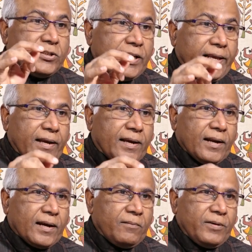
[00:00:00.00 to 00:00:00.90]

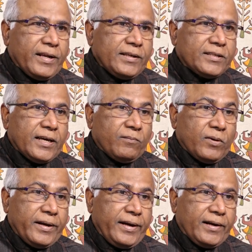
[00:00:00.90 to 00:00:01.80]
చేరికల కమిటీ
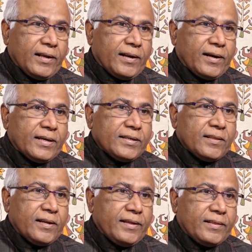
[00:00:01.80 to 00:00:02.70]
చైర్మన్ ఈటెల
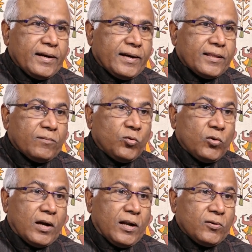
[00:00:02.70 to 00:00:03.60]
రాజేందర్ అయితే గత
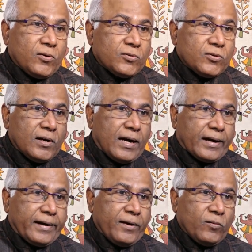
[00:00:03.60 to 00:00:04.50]
మూడు నాలుగు రోజులుగా
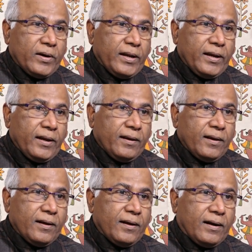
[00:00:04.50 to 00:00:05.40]
అక్కడే ఉండి
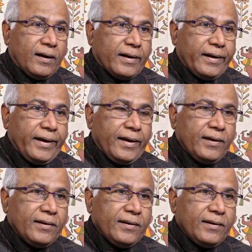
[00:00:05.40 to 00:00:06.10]
అక్కడే